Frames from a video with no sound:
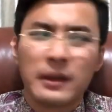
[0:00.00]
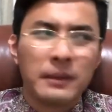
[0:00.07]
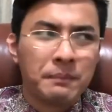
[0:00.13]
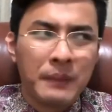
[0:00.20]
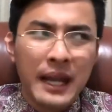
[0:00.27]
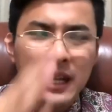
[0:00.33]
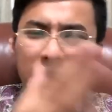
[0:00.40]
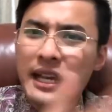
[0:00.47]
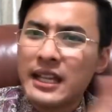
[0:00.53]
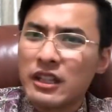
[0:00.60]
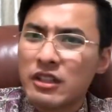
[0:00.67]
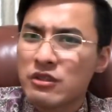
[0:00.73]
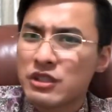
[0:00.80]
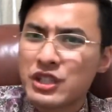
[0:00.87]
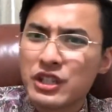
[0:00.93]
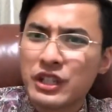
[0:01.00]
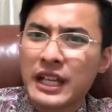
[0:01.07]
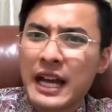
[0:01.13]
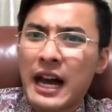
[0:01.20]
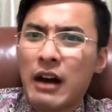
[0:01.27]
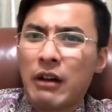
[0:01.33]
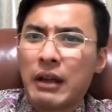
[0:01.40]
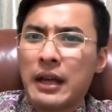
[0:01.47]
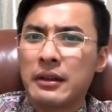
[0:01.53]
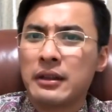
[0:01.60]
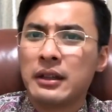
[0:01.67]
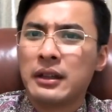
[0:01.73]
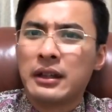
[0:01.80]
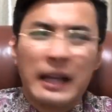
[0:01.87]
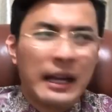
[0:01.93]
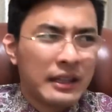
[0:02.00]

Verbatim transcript: 别人给你设定好了啊！